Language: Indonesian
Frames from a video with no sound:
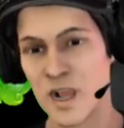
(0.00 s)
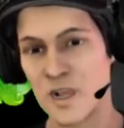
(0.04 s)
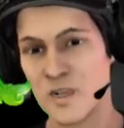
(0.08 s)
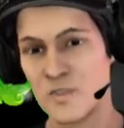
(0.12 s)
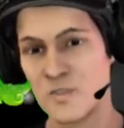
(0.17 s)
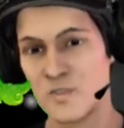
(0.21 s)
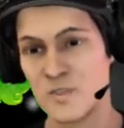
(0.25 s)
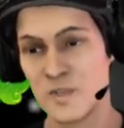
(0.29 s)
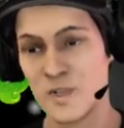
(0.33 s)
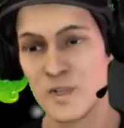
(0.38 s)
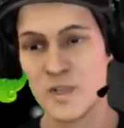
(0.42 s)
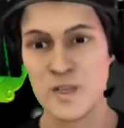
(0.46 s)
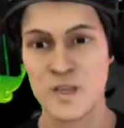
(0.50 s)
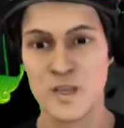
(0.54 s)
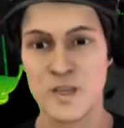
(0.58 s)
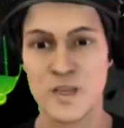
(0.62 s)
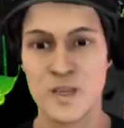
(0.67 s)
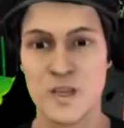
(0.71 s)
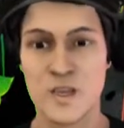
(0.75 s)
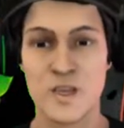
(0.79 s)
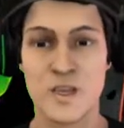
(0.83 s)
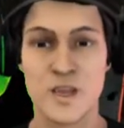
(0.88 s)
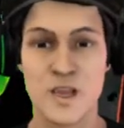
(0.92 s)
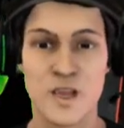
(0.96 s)
Nanti
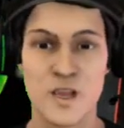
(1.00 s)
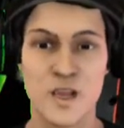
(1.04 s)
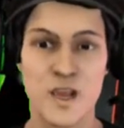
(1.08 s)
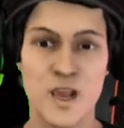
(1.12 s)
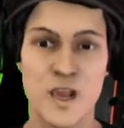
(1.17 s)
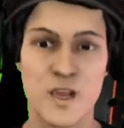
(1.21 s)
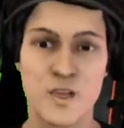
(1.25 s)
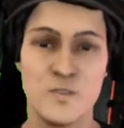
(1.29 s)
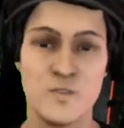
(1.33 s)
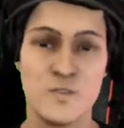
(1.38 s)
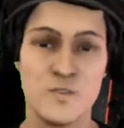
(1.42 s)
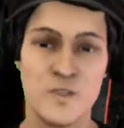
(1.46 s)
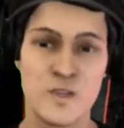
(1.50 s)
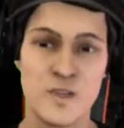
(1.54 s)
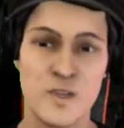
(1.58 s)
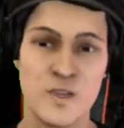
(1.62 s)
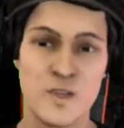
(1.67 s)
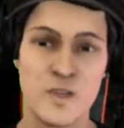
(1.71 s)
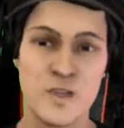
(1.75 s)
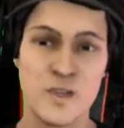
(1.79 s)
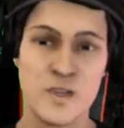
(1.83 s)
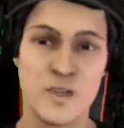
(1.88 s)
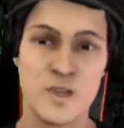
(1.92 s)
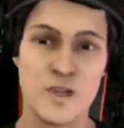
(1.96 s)
teman-teman
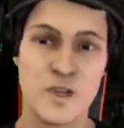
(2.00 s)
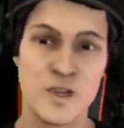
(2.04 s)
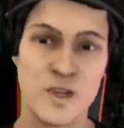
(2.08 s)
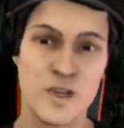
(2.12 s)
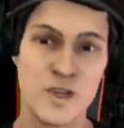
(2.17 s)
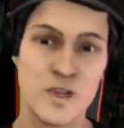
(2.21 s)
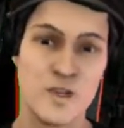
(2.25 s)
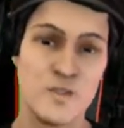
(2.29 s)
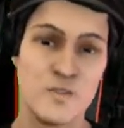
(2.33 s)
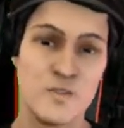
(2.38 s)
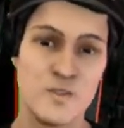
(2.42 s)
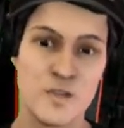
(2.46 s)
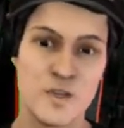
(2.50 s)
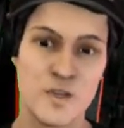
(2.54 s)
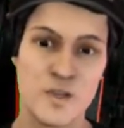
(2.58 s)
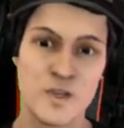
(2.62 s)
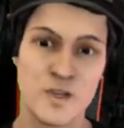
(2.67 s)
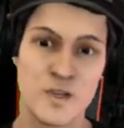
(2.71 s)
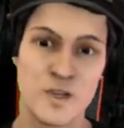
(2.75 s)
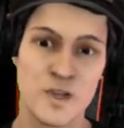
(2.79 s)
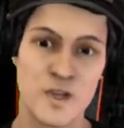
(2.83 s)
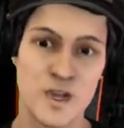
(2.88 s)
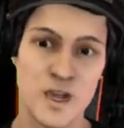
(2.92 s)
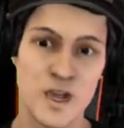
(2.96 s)
saya
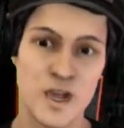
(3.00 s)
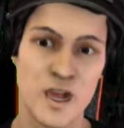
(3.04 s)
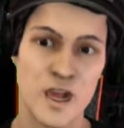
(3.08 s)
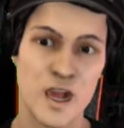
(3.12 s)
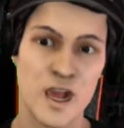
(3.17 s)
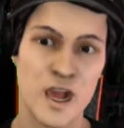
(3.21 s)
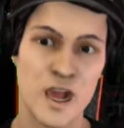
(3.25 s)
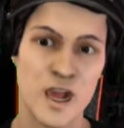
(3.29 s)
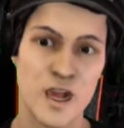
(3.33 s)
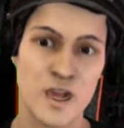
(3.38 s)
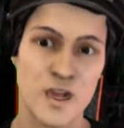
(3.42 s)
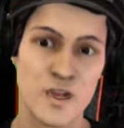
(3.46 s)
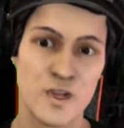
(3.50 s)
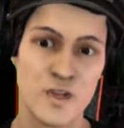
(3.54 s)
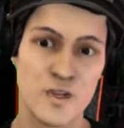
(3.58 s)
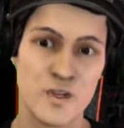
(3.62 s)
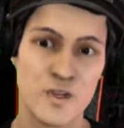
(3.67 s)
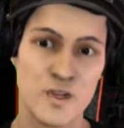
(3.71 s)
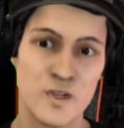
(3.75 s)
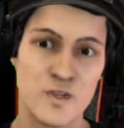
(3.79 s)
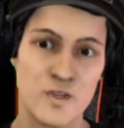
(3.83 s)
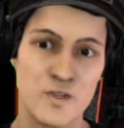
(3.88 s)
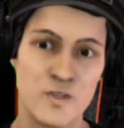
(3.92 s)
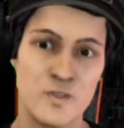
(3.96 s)
sebutin
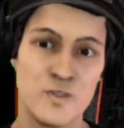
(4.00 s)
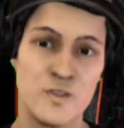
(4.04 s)
passwordnya.